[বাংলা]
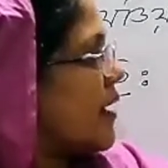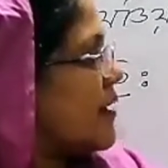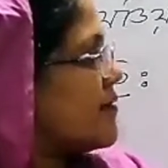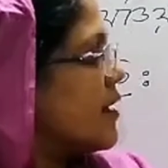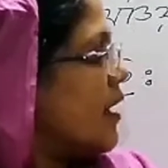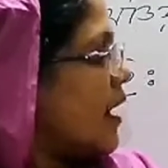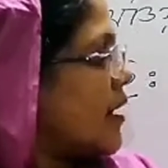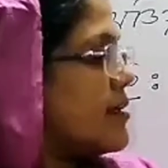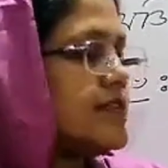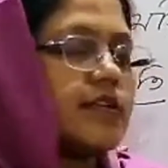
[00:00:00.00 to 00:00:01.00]
বেস আর
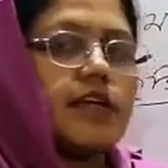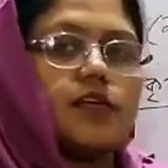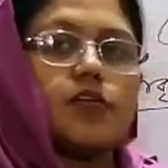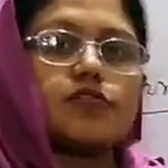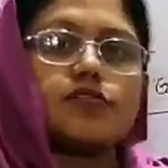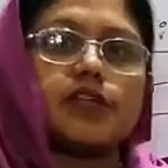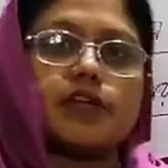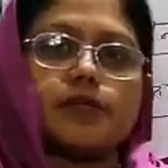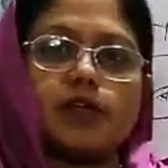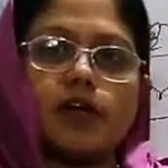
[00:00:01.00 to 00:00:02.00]
নিচের এই
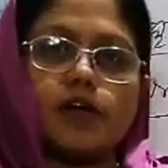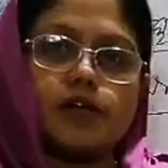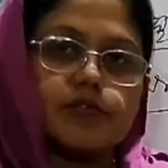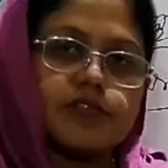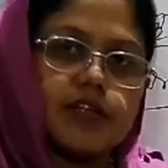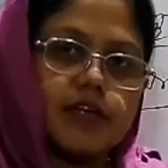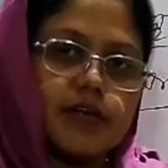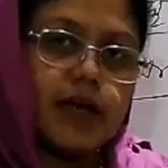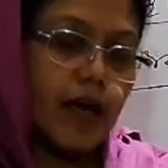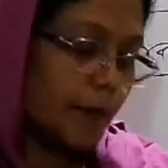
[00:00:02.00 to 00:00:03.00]
অংশটাকে বলা হয় হচ্ছে
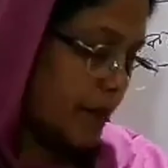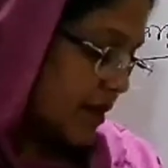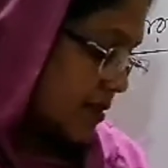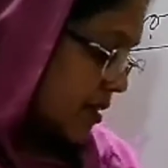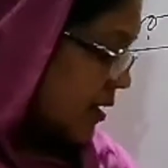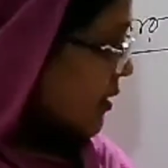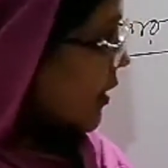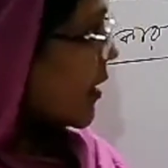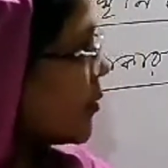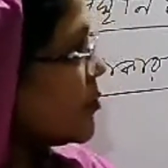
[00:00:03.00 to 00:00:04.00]
অ্যাপেক্স
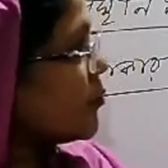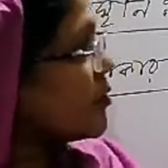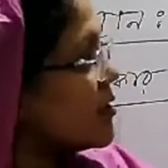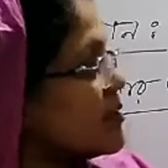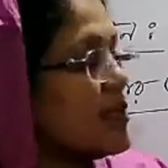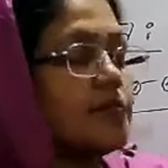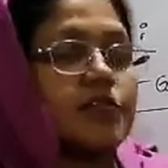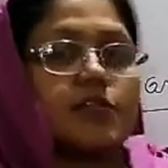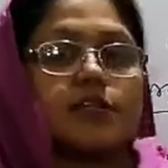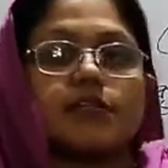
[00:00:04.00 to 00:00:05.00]
তাহলে আমি বলতেছিলাম
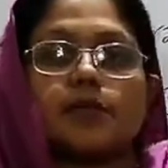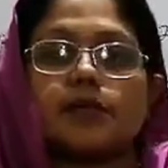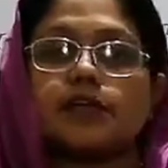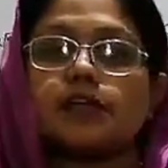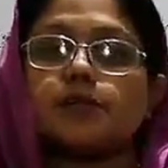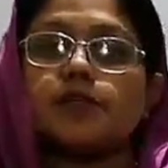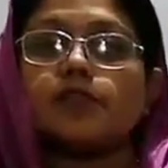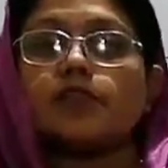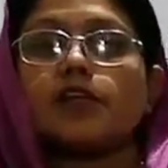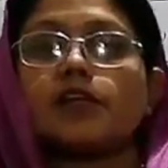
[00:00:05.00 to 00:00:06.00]
যেটা যে আমাদের
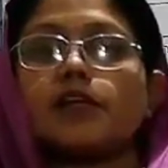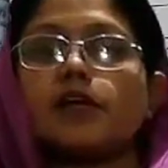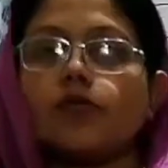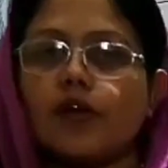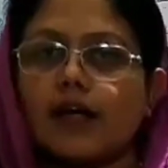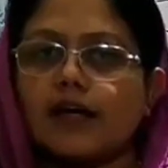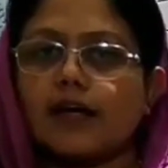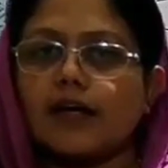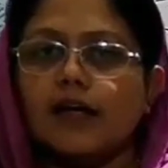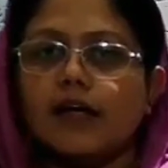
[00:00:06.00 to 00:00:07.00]
হৃৎপিণ্ডটা ত্রিকোণ
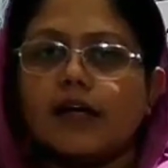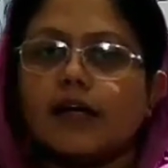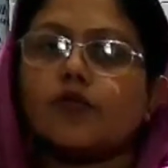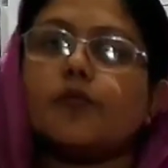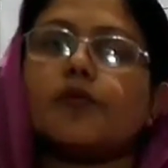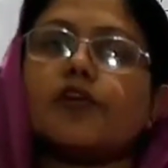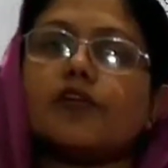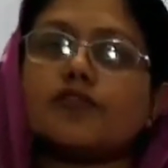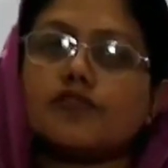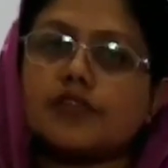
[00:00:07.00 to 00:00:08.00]
আকার এর উপরের
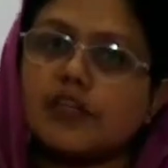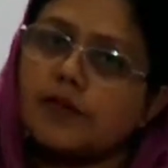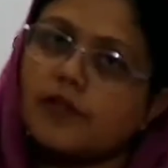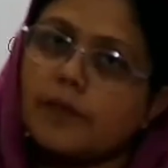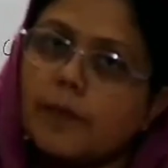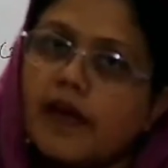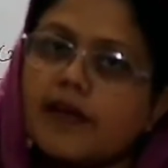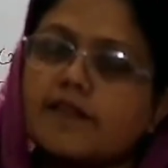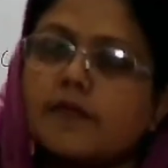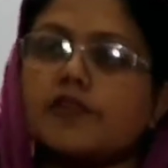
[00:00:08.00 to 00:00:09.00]
অংশটাকে বলে
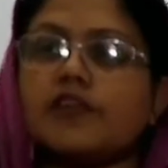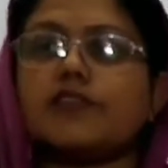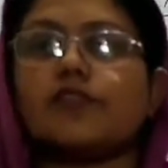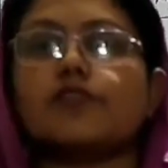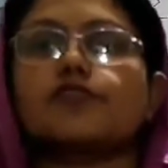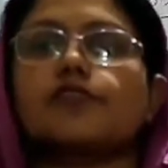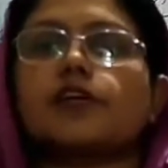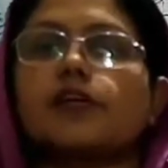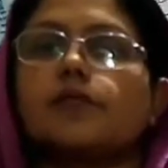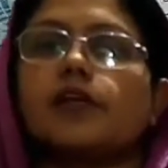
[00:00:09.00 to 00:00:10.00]
বেজ এবং নিচের
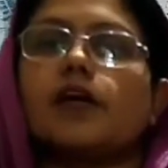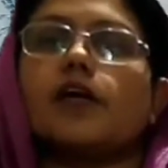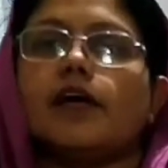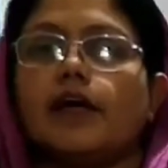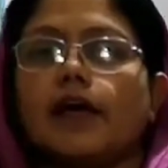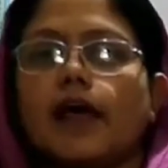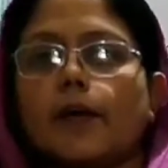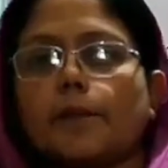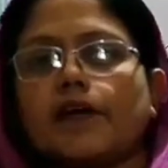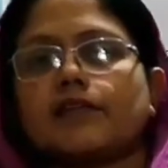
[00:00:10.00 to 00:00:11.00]
অংশটাকে বলা হয়
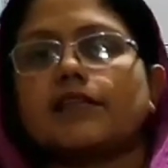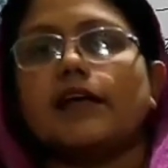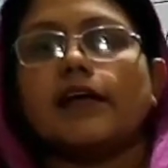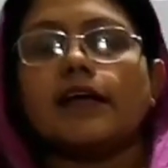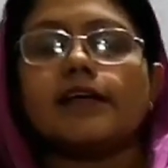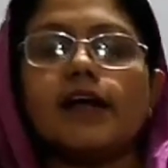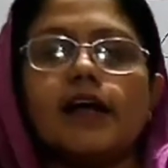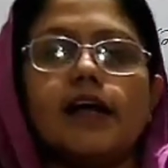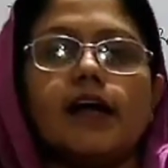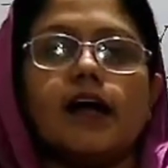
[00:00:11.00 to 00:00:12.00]
অ্যাপেক্স এটা
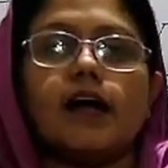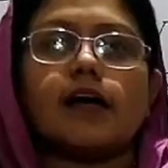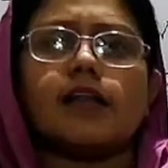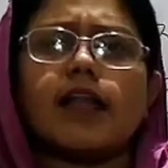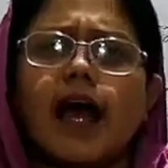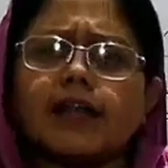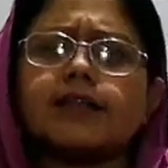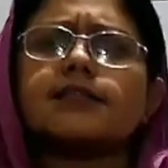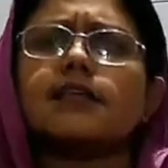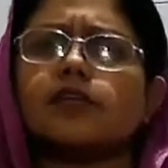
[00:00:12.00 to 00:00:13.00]

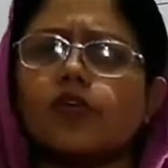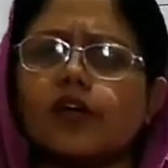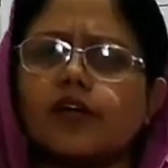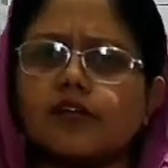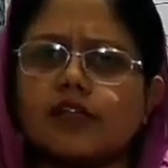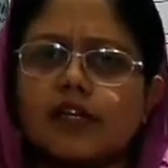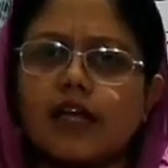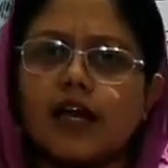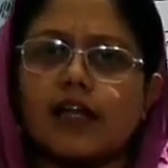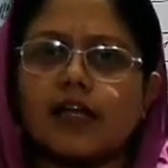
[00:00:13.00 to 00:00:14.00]
লালচে রঙের অর্থাৎ
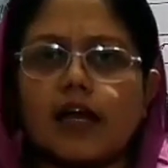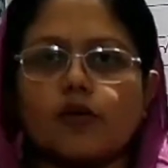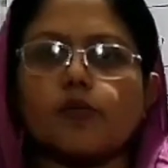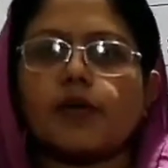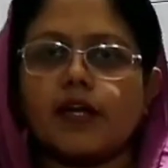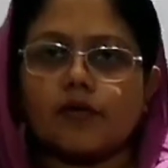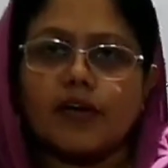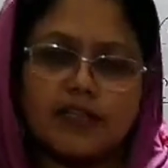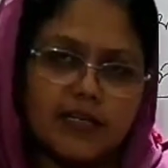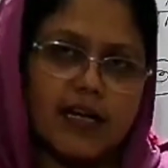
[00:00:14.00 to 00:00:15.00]
লাল কালো মেলানো
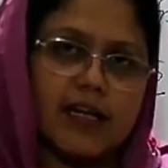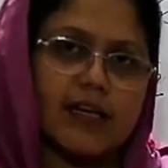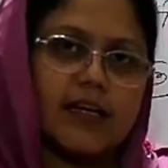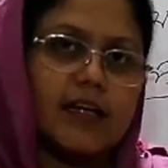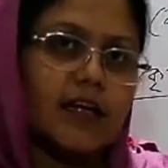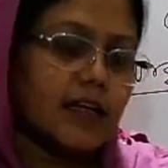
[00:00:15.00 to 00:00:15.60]
একটা কালার